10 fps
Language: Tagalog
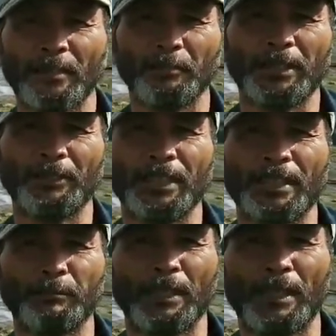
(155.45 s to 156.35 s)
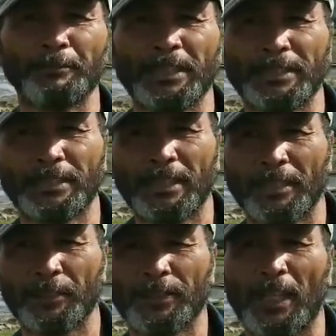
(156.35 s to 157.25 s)
Pindutin ang bell updated
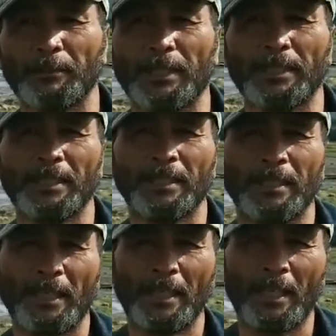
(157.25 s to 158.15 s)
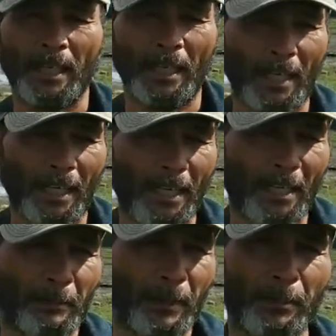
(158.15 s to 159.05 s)
kayo sa aming uh,
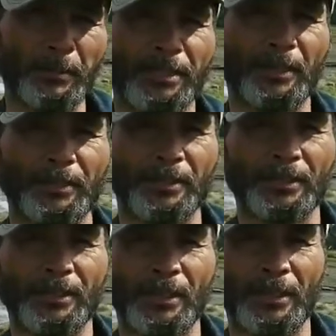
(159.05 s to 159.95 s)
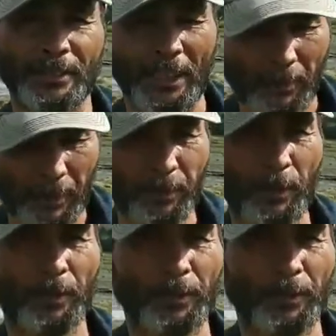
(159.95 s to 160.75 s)
mga videos. Salamat po.